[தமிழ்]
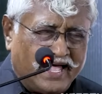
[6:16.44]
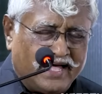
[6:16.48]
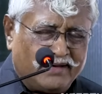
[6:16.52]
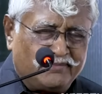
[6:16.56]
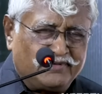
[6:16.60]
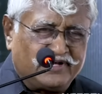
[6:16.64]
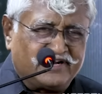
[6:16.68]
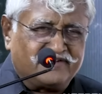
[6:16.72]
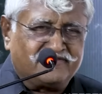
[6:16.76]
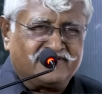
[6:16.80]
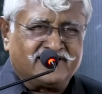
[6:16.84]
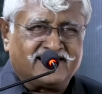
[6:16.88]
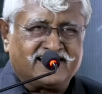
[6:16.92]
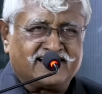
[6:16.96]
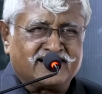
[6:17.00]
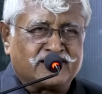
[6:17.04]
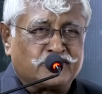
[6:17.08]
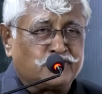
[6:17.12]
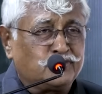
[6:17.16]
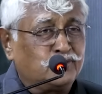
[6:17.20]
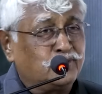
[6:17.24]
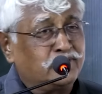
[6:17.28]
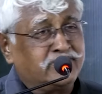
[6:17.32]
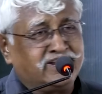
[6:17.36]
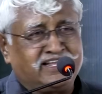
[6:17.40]

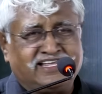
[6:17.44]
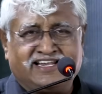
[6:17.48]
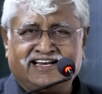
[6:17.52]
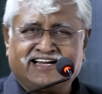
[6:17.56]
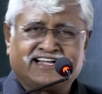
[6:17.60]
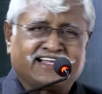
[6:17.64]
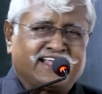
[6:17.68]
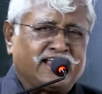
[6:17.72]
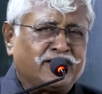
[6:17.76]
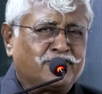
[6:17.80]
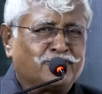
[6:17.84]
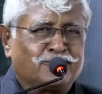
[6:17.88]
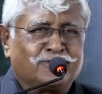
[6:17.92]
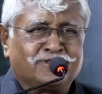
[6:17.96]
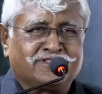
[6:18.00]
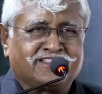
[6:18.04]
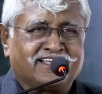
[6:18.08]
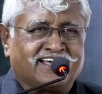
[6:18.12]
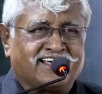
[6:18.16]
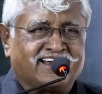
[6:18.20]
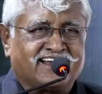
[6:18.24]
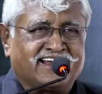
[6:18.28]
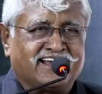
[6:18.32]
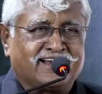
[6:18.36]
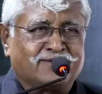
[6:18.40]
அமர்வதற்கு ஒரு இருக்கை
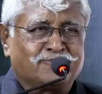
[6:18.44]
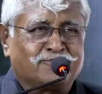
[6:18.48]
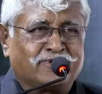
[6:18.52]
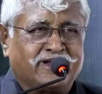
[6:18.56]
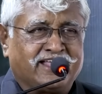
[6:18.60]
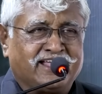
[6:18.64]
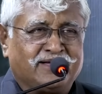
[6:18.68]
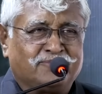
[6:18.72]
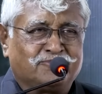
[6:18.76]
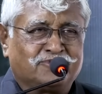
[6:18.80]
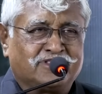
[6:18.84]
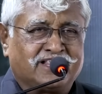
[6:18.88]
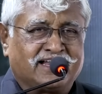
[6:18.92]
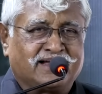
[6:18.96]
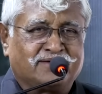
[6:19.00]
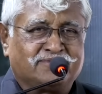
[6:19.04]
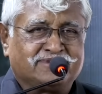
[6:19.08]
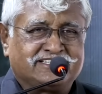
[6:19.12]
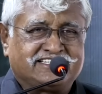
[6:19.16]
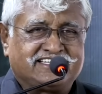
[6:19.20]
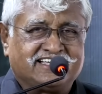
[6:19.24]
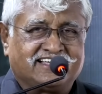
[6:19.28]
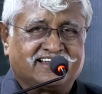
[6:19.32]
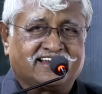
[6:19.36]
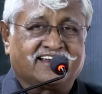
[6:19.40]
கொடுத்தாரே நம்முடைய
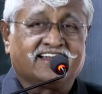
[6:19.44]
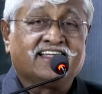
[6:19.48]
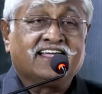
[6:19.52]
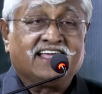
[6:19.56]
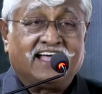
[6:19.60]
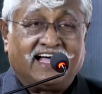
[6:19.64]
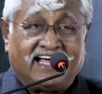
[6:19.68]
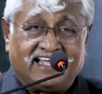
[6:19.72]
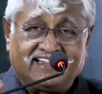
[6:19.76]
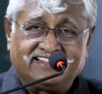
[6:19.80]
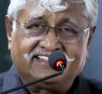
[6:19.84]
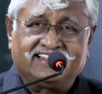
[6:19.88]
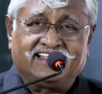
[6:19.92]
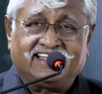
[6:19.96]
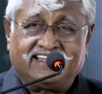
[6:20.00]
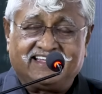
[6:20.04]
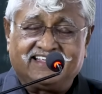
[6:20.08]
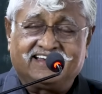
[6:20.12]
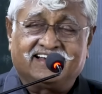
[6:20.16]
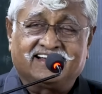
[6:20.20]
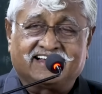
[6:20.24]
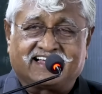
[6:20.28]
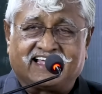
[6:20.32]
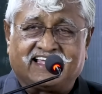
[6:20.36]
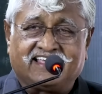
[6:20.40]
முதலமைச்சர் அந்த
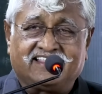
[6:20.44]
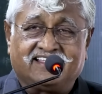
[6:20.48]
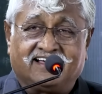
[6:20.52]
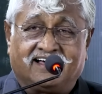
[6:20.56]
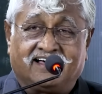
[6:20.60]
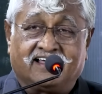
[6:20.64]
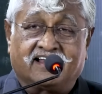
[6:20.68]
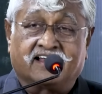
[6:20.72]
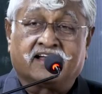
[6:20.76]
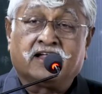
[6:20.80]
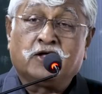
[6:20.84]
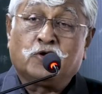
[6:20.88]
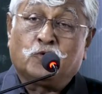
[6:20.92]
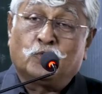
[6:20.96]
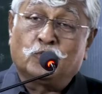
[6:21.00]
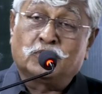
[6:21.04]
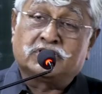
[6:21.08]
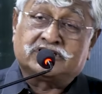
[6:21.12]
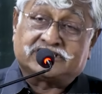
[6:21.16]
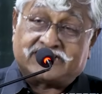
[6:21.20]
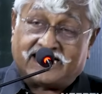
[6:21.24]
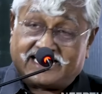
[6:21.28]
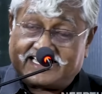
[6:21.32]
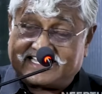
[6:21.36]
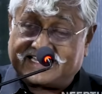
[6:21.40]
இருக்கை தான்
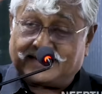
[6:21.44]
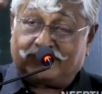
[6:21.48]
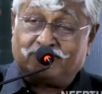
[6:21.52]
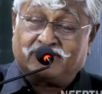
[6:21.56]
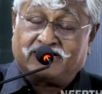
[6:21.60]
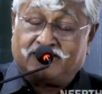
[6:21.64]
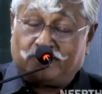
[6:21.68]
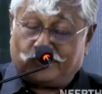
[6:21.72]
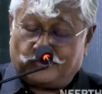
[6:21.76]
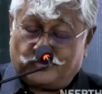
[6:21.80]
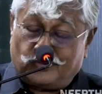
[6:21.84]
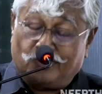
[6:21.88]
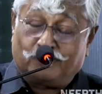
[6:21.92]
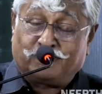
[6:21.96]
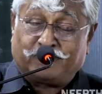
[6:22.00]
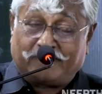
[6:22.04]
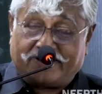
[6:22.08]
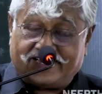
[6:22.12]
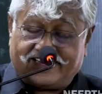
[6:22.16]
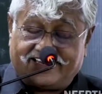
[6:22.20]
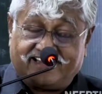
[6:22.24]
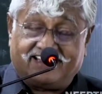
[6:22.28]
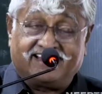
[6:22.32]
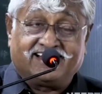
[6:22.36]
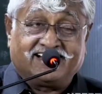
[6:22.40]
ஒரு சட்டமன்ற
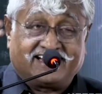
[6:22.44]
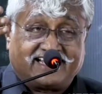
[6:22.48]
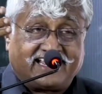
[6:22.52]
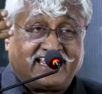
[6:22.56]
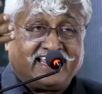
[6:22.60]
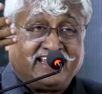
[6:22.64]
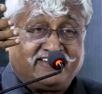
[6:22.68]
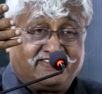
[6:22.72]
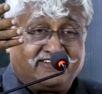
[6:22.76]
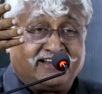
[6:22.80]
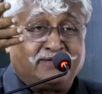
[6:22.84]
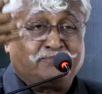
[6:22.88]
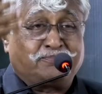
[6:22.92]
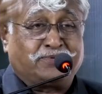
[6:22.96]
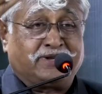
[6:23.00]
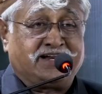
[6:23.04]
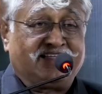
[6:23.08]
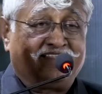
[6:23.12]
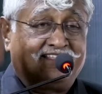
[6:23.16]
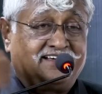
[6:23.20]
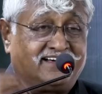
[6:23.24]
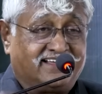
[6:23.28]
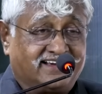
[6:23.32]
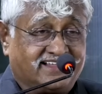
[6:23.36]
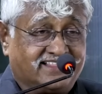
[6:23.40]
உறுப்பினர் இருக்கையை விட
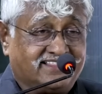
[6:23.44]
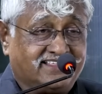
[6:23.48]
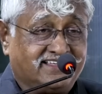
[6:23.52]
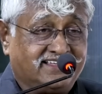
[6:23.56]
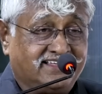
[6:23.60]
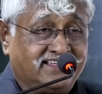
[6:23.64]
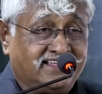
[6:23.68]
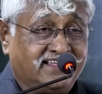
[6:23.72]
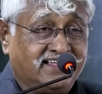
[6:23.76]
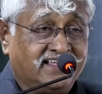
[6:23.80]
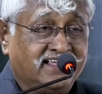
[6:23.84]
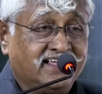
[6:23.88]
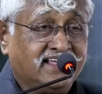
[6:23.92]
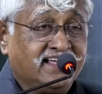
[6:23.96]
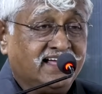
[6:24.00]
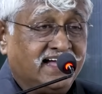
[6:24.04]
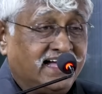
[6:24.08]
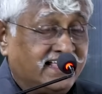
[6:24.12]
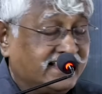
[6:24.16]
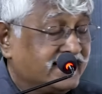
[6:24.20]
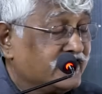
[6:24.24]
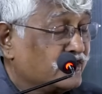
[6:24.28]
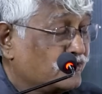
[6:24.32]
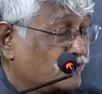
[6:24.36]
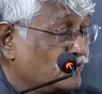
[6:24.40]
பெரிதானது
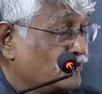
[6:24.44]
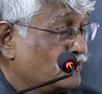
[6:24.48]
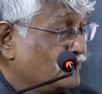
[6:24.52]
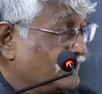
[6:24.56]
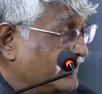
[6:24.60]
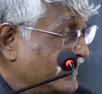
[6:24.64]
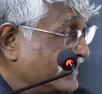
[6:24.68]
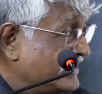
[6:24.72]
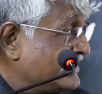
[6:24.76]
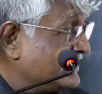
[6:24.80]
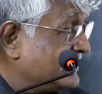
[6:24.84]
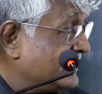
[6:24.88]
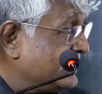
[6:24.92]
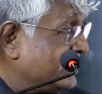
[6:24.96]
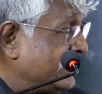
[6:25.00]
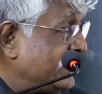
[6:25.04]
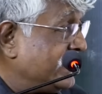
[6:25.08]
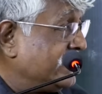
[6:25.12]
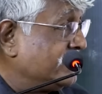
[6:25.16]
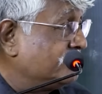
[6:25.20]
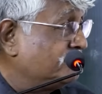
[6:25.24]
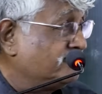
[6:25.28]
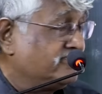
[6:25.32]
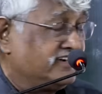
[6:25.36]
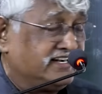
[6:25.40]
அதற்கு ஒரு மனித
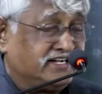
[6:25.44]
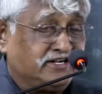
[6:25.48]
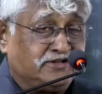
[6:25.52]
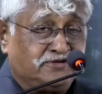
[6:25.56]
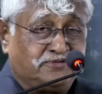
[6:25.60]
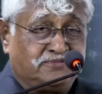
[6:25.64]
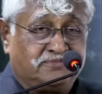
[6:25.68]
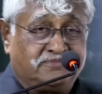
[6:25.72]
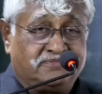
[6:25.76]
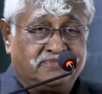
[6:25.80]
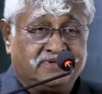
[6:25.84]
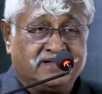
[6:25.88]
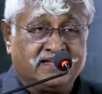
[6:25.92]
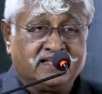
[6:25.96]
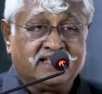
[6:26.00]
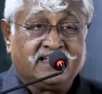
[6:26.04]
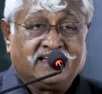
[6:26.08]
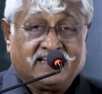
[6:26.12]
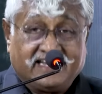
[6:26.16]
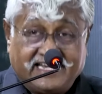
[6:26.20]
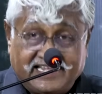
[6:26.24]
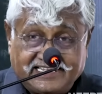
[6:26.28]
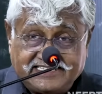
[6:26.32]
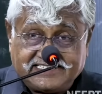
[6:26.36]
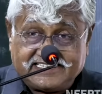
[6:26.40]
நேயம் வேண்டும்
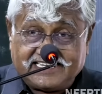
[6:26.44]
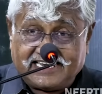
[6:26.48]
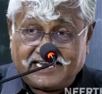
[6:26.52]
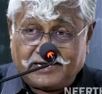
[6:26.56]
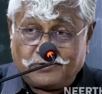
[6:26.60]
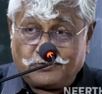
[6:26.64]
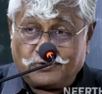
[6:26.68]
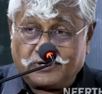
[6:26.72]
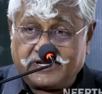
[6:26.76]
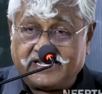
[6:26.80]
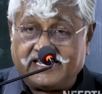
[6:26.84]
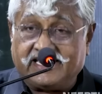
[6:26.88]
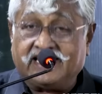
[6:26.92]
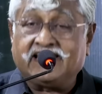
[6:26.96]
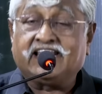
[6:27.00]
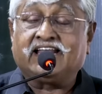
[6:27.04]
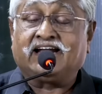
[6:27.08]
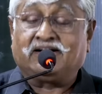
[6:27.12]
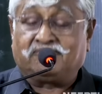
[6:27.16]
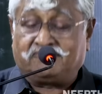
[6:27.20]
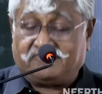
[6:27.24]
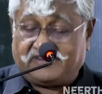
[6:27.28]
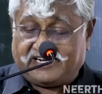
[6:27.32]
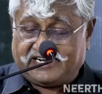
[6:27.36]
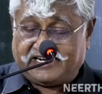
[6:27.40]
நெஞ்சிலே ஒரு
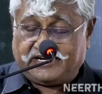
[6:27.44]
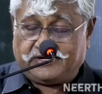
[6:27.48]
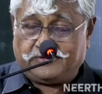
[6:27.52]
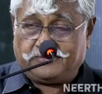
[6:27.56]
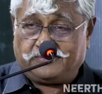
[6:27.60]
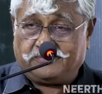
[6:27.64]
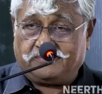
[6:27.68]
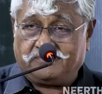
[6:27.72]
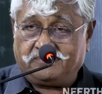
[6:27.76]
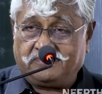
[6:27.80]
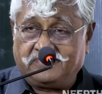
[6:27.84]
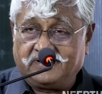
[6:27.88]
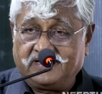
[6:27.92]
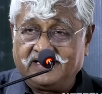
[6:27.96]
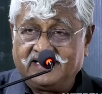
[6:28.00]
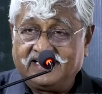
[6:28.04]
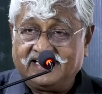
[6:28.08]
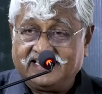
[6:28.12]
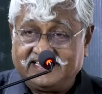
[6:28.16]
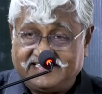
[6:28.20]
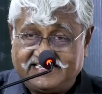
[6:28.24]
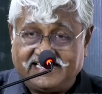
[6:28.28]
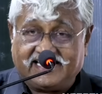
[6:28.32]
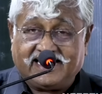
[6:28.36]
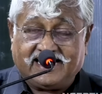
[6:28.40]
ஈரம் வேண்டும்
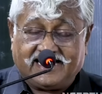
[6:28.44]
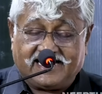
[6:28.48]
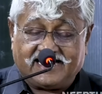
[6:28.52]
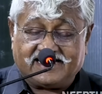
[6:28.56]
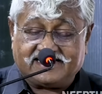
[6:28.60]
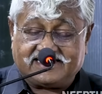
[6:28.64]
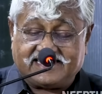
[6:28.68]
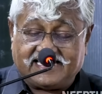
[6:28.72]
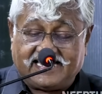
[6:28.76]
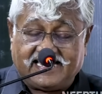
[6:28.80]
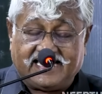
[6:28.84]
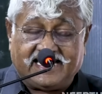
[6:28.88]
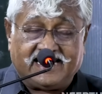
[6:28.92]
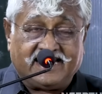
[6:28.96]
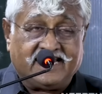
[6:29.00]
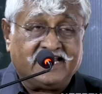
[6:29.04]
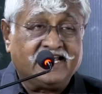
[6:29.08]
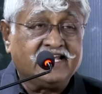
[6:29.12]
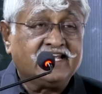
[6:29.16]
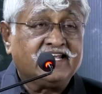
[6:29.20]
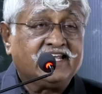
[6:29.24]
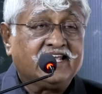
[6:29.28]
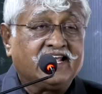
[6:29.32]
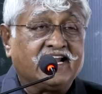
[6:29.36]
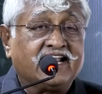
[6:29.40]
இந்த நேரத்தில்
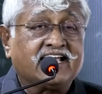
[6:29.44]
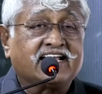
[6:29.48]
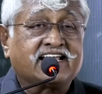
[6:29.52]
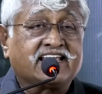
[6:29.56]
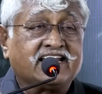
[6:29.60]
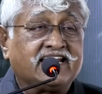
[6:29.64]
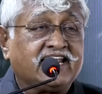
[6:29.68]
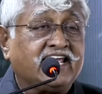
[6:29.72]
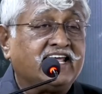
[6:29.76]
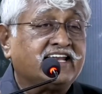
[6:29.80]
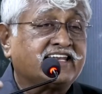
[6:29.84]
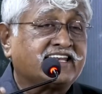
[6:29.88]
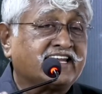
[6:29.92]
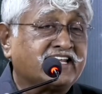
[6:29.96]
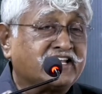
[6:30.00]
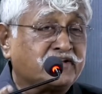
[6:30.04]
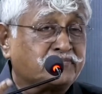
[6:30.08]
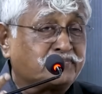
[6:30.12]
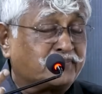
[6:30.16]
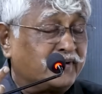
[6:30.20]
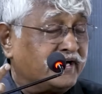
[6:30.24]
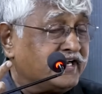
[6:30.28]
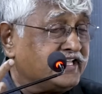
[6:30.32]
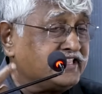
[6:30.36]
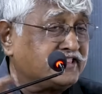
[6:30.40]
எனக்கு
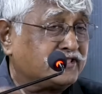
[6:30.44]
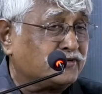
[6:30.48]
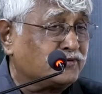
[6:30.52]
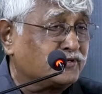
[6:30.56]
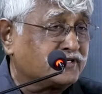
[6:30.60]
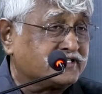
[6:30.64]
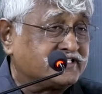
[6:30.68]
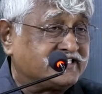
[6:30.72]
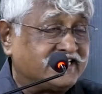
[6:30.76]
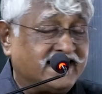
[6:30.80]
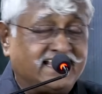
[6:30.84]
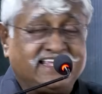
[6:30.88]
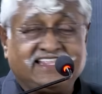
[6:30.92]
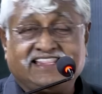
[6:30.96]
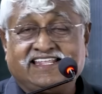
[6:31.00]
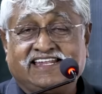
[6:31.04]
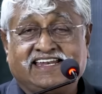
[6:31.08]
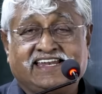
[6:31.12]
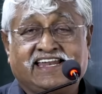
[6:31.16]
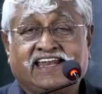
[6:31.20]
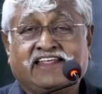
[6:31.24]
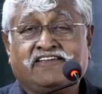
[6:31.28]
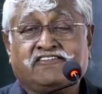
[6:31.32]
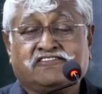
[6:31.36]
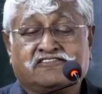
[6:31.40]
நேற்றைக்கு படித்த ஒரு செய்தி
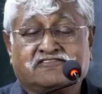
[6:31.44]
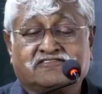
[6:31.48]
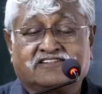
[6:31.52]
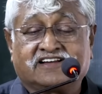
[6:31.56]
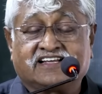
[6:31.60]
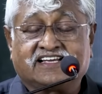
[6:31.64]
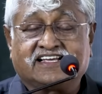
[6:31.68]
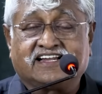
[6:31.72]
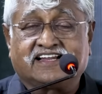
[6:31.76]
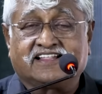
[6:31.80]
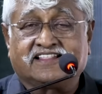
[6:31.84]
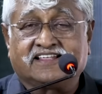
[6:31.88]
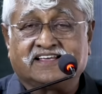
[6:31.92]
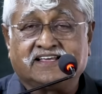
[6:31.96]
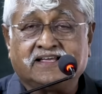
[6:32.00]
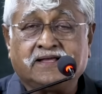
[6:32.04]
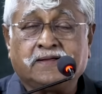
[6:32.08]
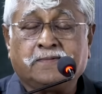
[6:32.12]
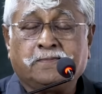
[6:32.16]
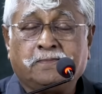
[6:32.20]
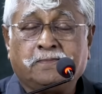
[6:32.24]
நினைவுக்கு வருகிறது